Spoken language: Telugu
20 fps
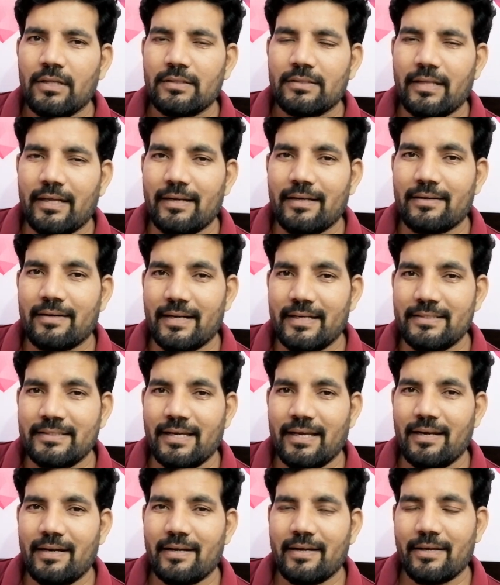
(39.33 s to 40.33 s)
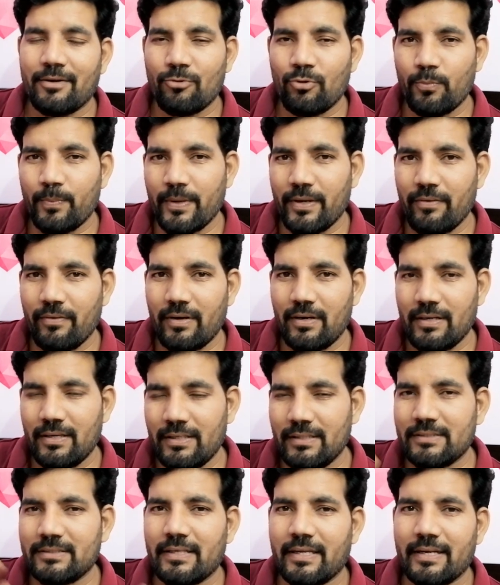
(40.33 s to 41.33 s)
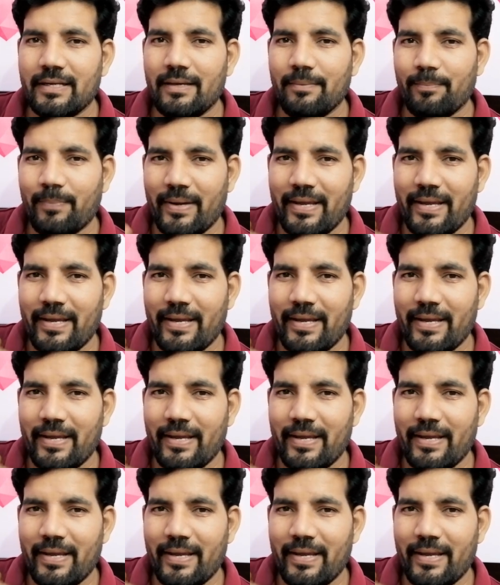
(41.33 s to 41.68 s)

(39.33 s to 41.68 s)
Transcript: దాన్ని ట్రై చేయాలంటే గ్రూప్ ఏ వాళ్ళు అనేది సరిగ్గా